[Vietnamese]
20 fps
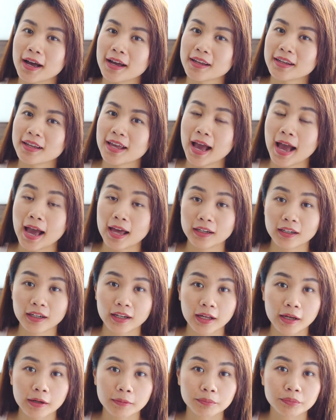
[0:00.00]
à, hạt
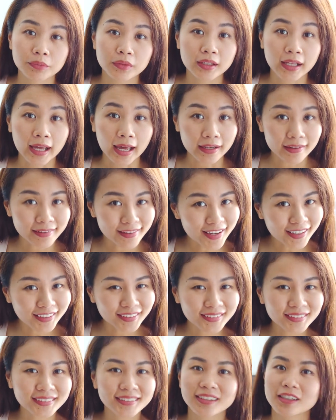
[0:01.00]
à, hạt
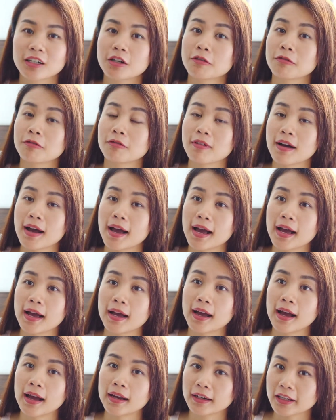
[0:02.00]
nhân
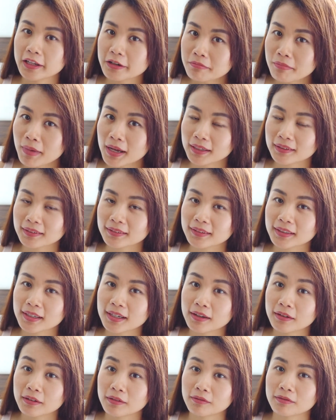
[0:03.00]
và hạt yến mạch
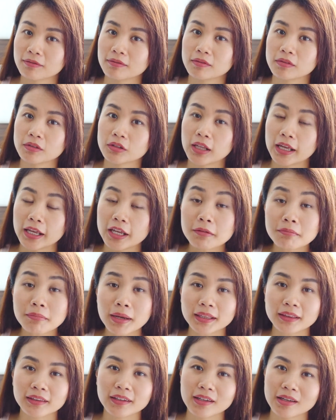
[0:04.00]

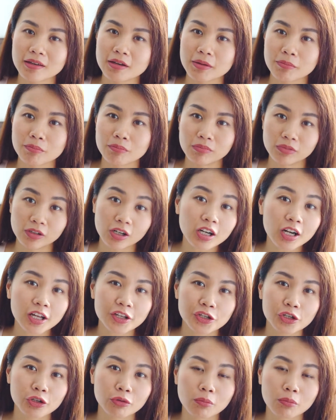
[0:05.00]
yến mạch thì rất